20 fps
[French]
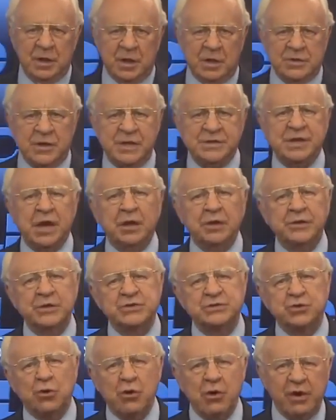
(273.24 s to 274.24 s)
Cette
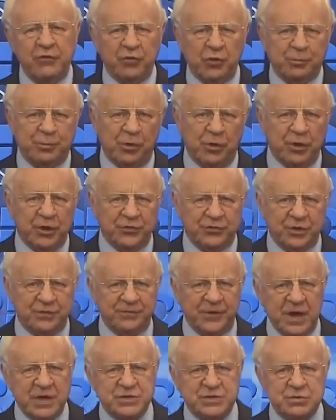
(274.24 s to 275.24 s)
série raconte les
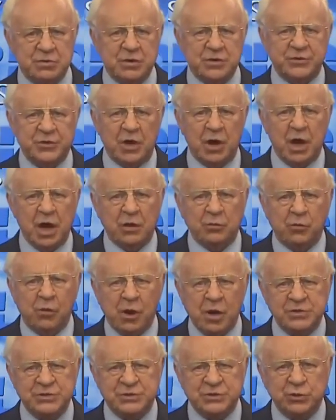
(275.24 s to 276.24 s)
aventures d'un garçon
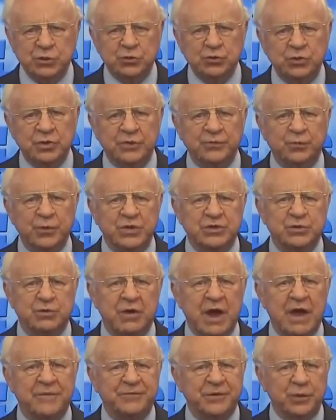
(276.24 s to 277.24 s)
à l'école de
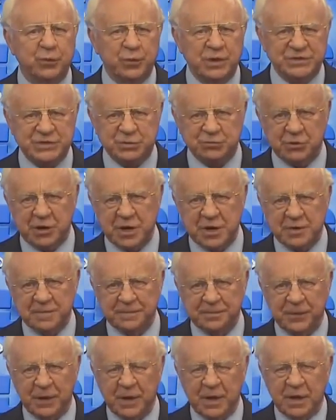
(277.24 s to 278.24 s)
magie et de sorcellerie
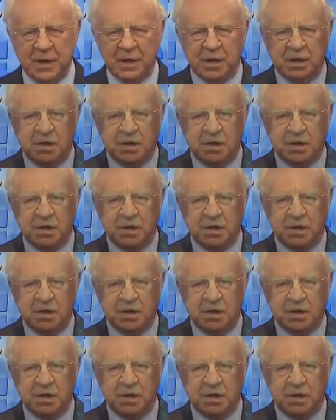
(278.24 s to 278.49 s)
Poudlard.